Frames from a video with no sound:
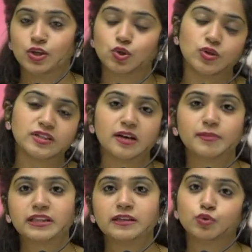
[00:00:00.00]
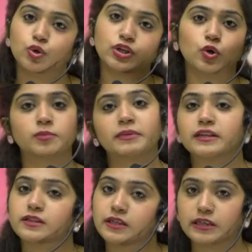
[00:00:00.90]
तो इसका मतलब थोड़ी और
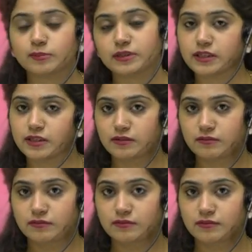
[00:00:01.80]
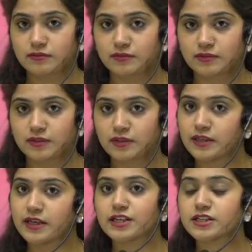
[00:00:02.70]
मेहनत करनी पड़ेगी
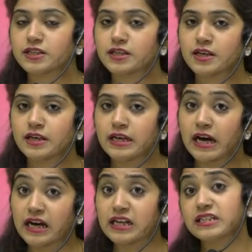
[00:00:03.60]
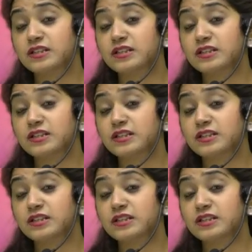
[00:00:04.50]
ठीक है जी अगर